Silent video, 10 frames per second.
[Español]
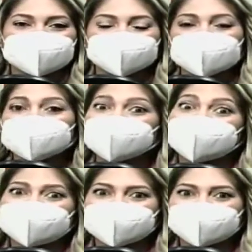por lo
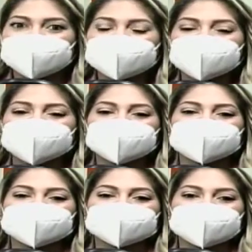general es en un
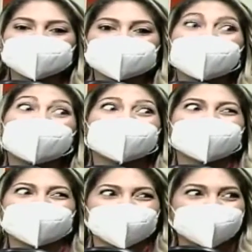ambiente más
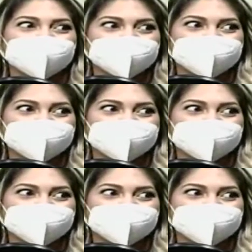agradable.